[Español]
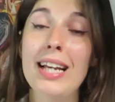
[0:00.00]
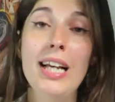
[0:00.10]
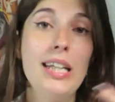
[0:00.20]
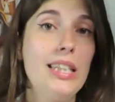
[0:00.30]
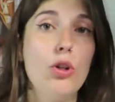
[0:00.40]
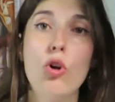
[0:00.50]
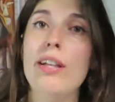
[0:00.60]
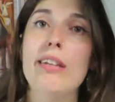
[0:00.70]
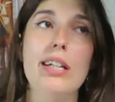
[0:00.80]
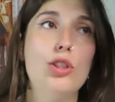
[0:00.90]
sino
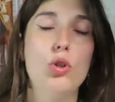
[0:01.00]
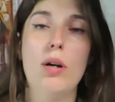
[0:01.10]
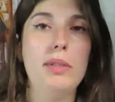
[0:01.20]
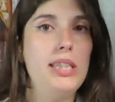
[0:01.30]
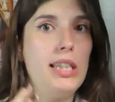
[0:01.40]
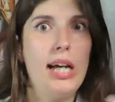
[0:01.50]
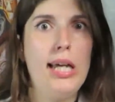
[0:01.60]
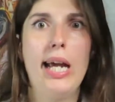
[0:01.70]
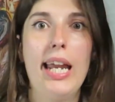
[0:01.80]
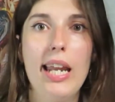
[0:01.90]
el derecho a visita
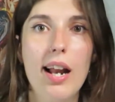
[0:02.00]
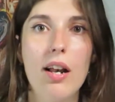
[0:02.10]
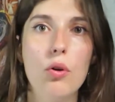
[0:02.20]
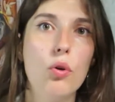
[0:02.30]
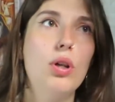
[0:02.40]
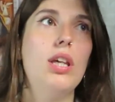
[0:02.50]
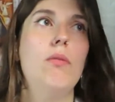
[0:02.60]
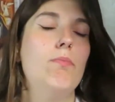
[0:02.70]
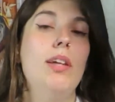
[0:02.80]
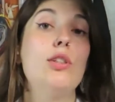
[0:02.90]
en general, ¿no?
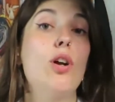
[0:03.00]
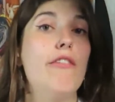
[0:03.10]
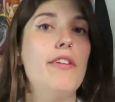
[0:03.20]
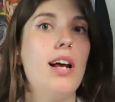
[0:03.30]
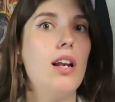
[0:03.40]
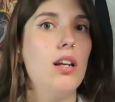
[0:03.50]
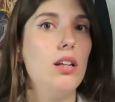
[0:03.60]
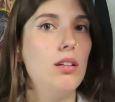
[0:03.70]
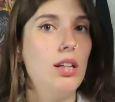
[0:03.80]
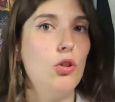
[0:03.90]
Y eso al final
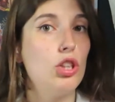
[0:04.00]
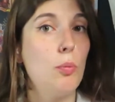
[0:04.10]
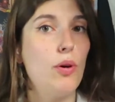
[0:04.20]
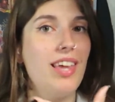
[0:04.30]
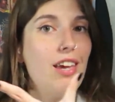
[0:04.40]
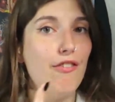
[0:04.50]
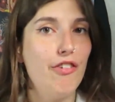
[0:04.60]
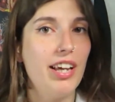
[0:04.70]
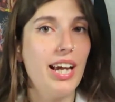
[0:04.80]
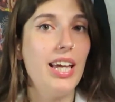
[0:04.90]
no se puede
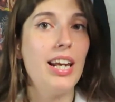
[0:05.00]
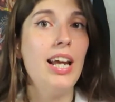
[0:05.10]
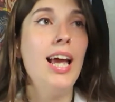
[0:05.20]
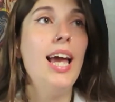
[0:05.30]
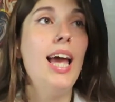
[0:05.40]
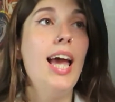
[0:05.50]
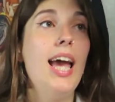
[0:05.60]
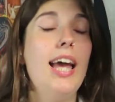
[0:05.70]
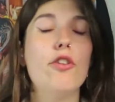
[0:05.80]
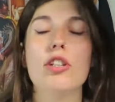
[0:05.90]
infringir.
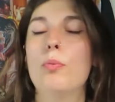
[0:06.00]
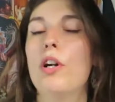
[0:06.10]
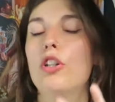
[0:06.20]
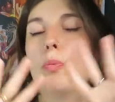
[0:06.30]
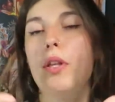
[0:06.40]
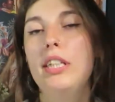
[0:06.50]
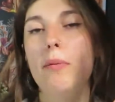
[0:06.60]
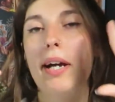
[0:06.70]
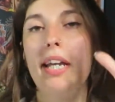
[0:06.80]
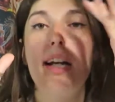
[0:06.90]
Entonces, bueno, os podéis
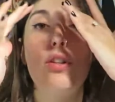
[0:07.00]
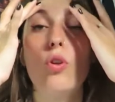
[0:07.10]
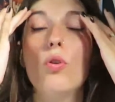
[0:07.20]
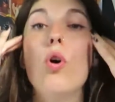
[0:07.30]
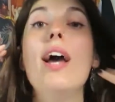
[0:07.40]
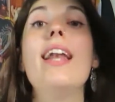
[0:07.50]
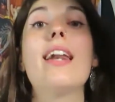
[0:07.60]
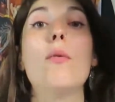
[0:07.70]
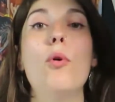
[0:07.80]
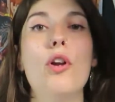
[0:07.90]
imaginar todo el
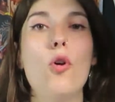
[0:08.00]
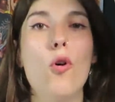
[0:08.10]
revuelo